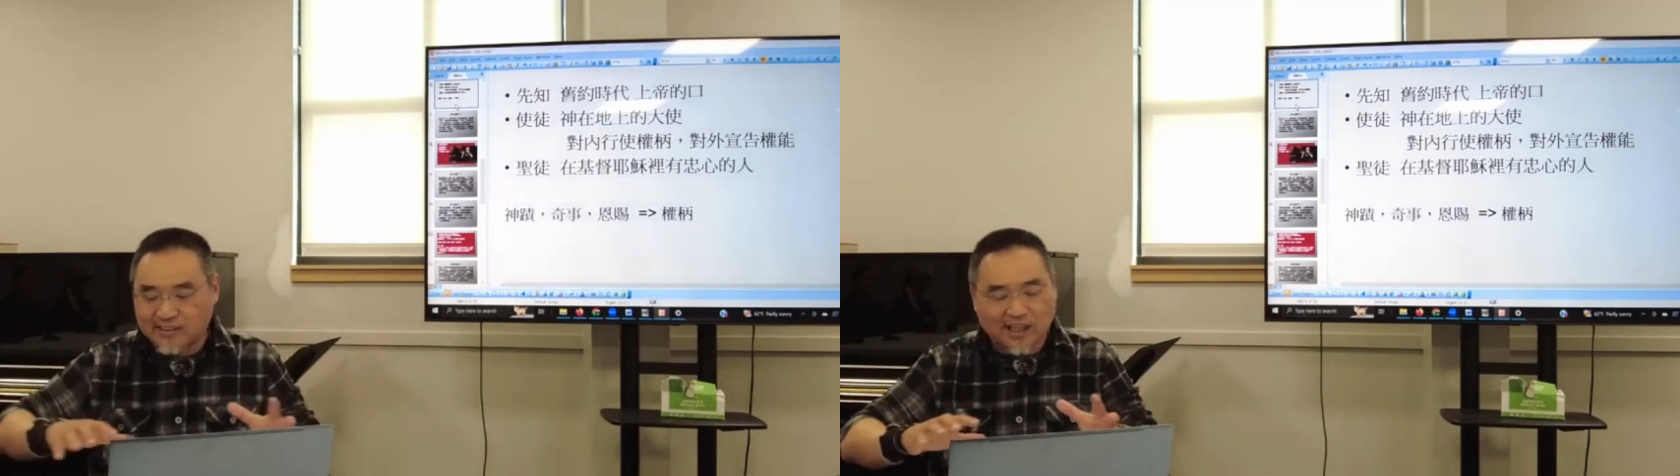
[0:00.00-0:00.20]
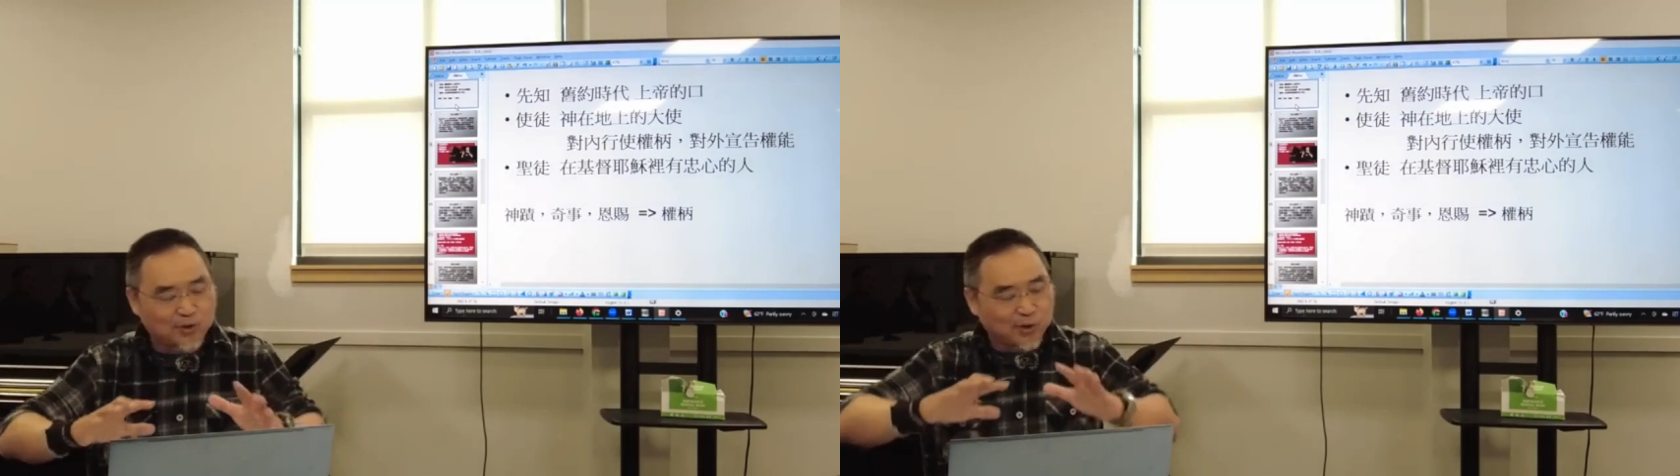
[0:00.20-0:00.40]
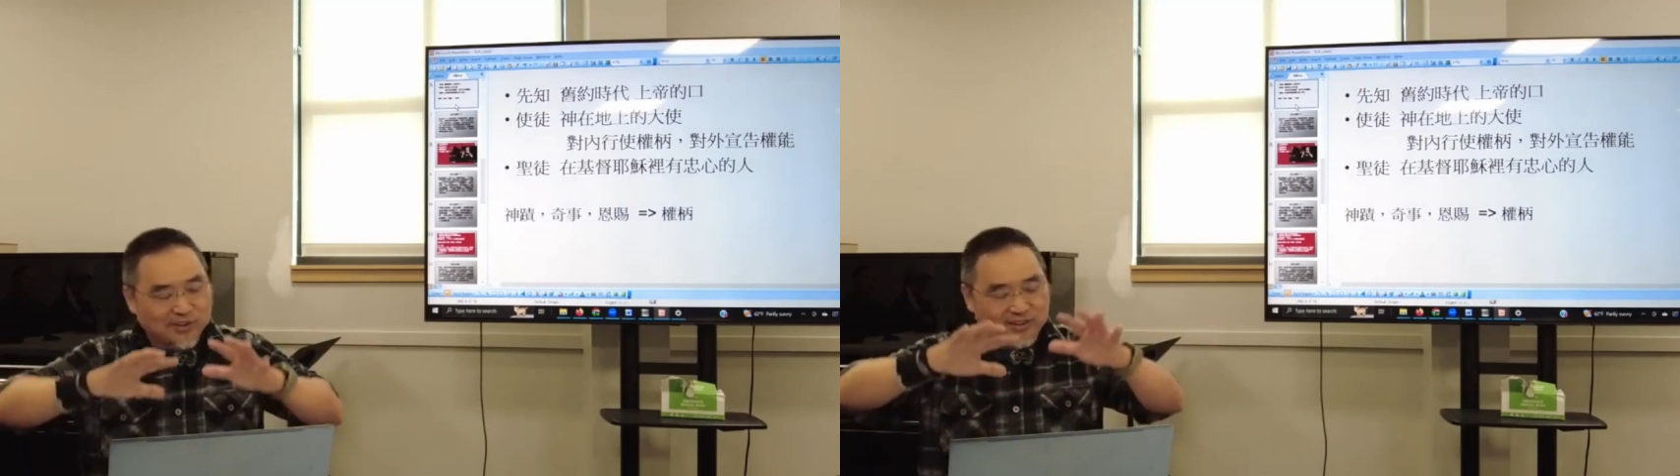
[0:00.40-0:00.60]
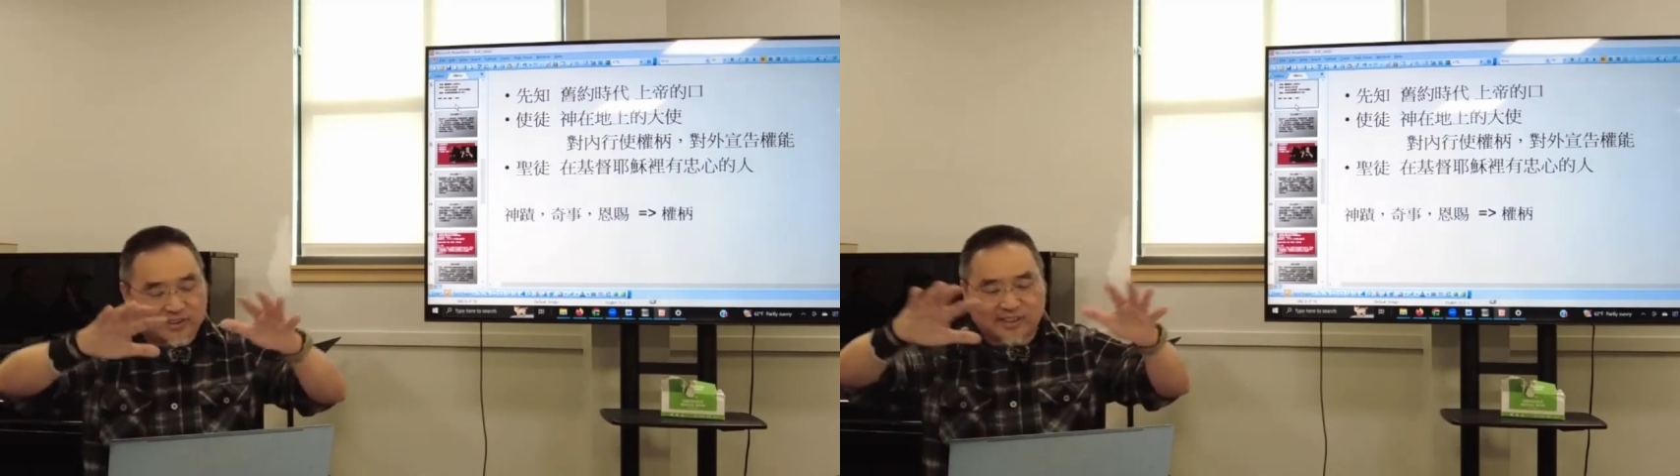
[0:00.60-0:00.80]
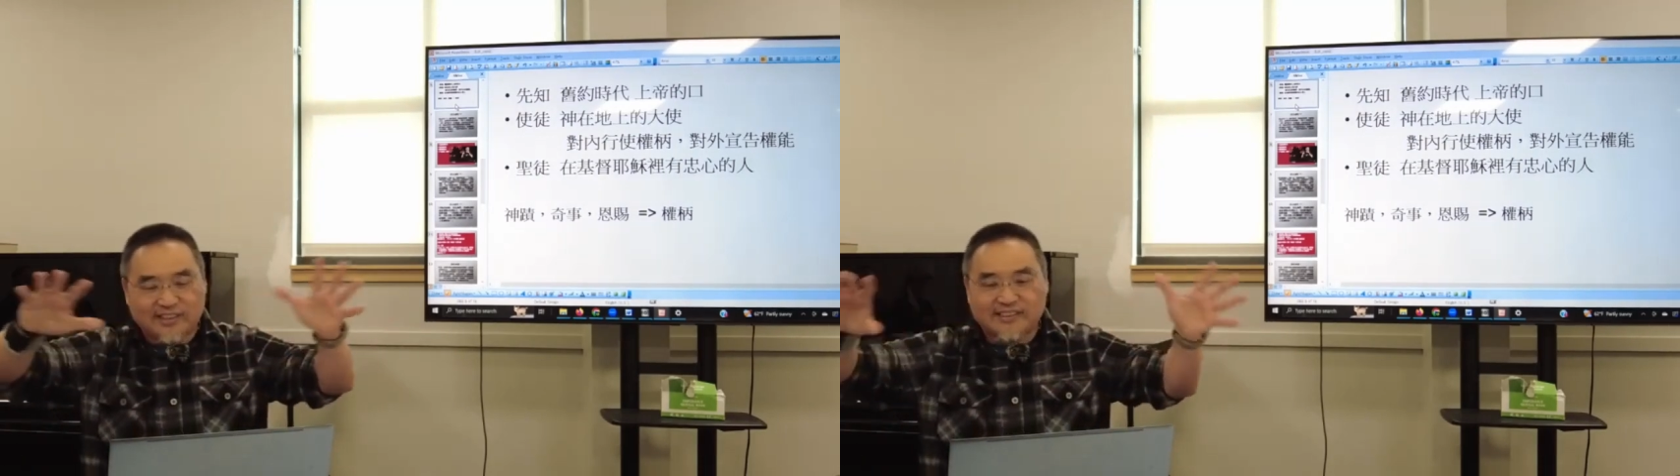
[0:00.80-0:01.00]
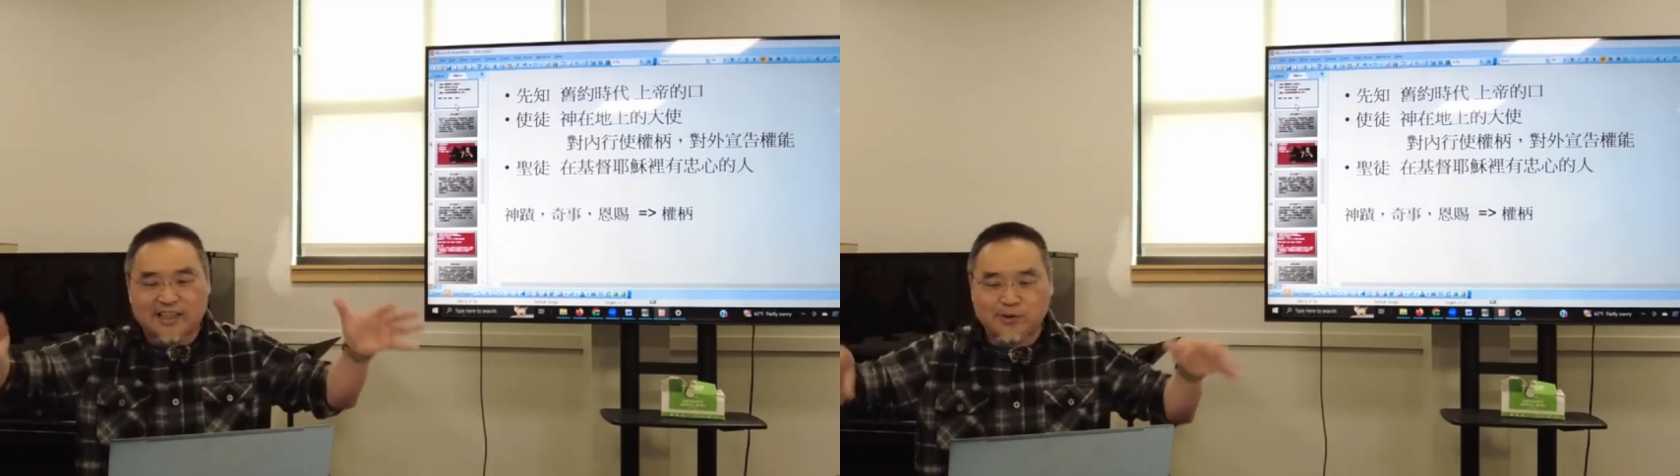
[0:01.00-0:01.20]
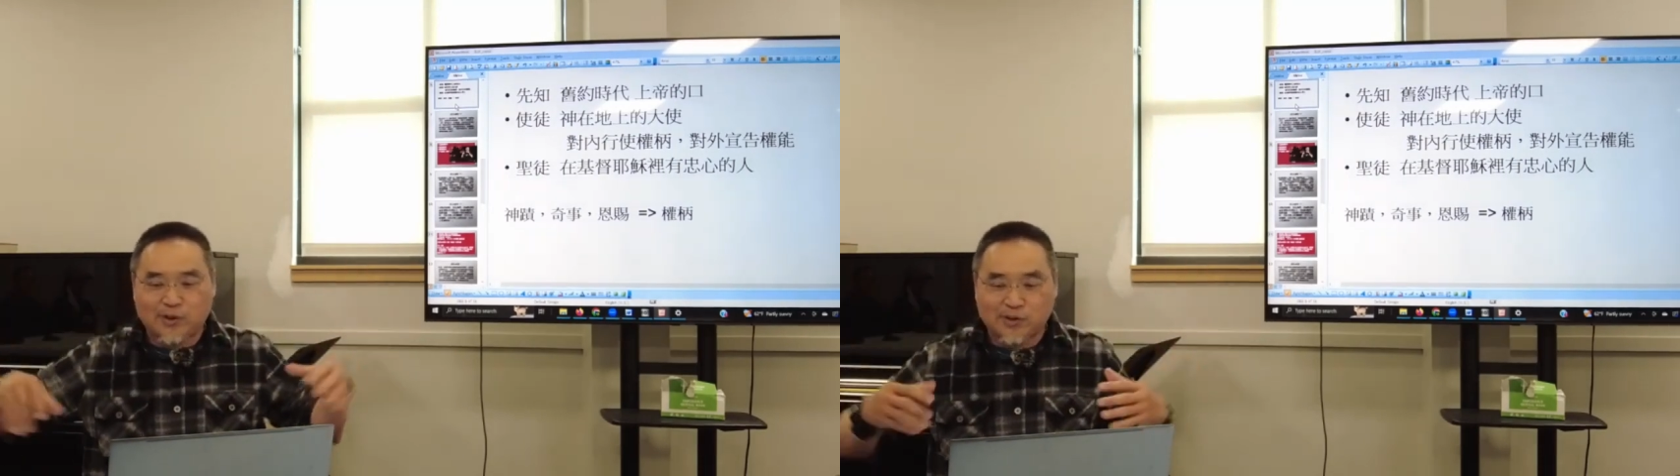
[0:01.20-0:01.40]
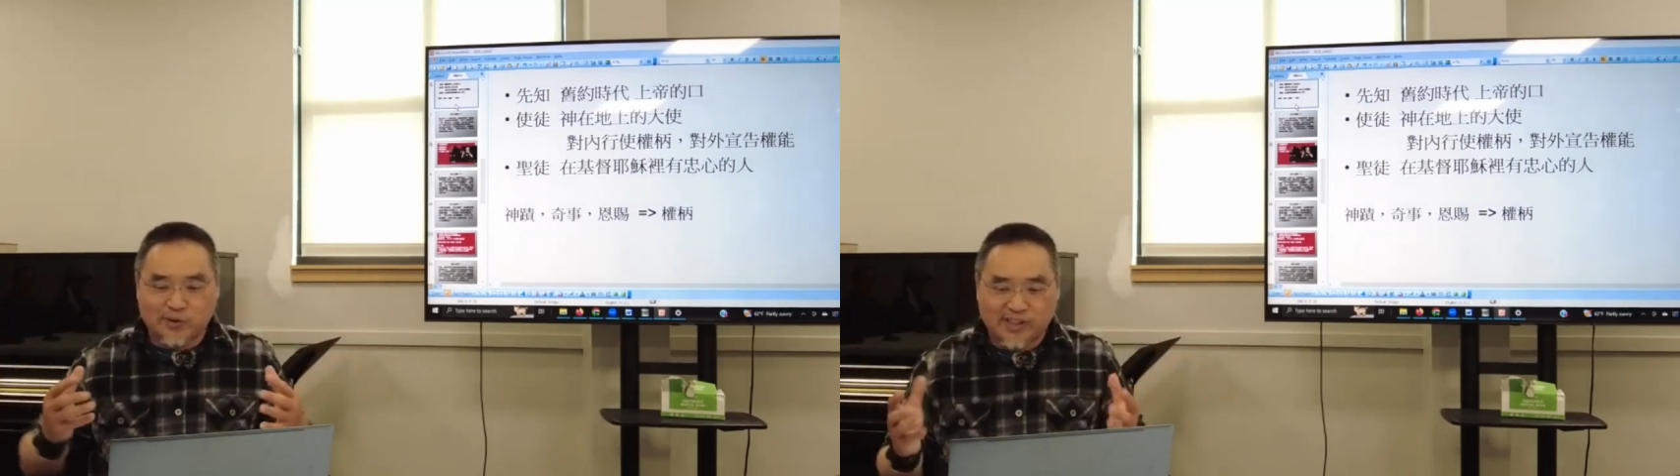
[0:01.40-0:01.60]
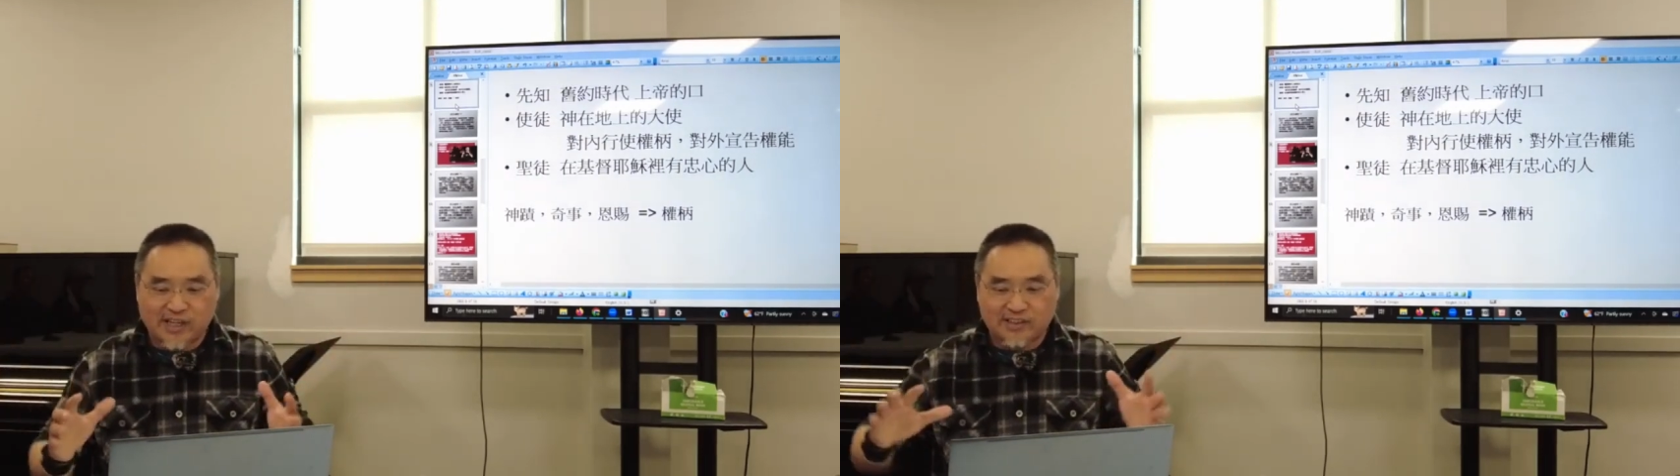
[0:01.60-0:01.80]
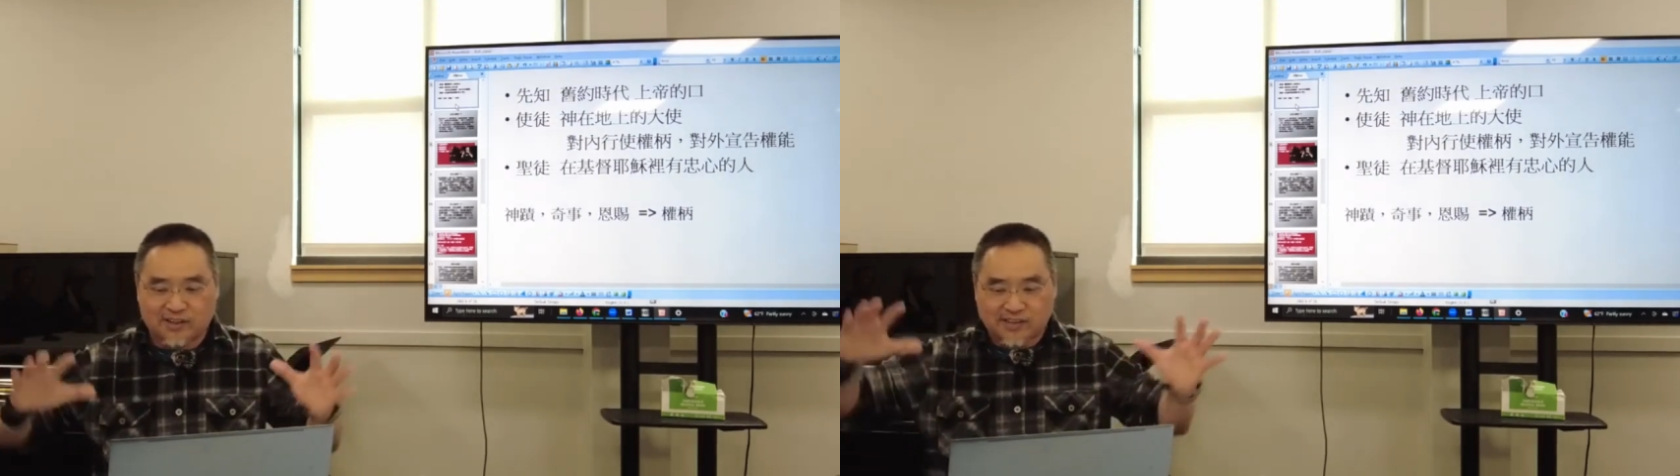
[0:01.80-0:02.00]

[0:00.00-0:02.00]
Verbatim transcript: 他说神带他上去看到，